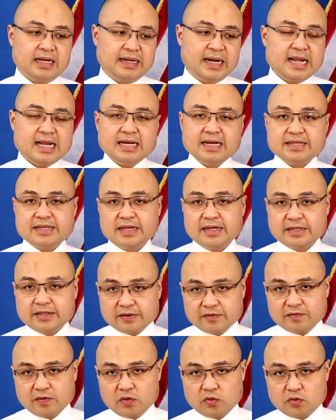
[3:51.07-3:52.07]
đây là những
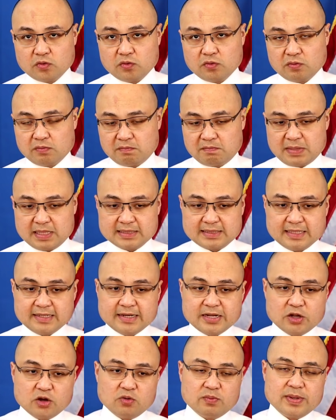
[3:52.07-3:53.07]
chức vụ mà sẽ
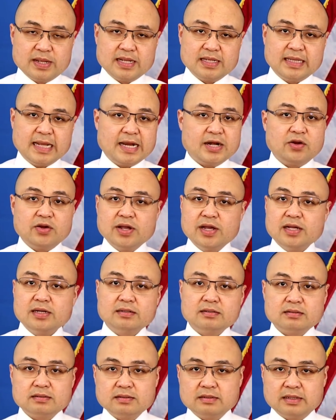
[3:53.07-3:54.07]
đều bị thay đổi
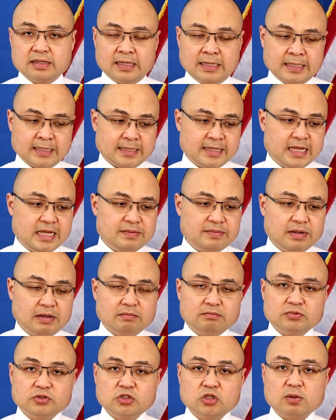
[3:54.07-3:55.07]
hết uh, khi mà
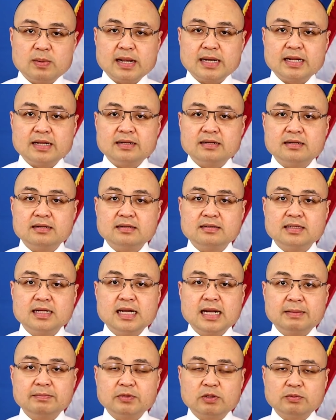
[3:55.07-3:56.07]
ông Joe Biden
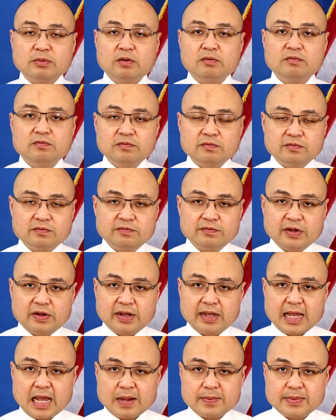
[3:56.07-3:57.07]
lên làm tổng thống
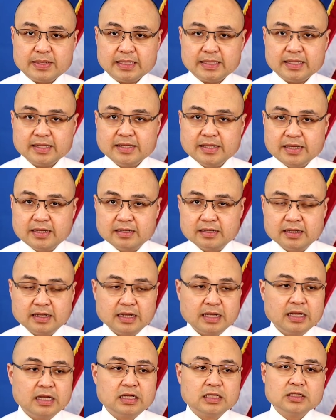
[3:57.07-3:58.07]
vào ngày 24 tháng giêng
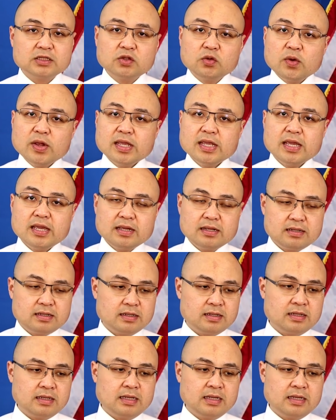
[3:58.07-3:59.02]
tuy nhiên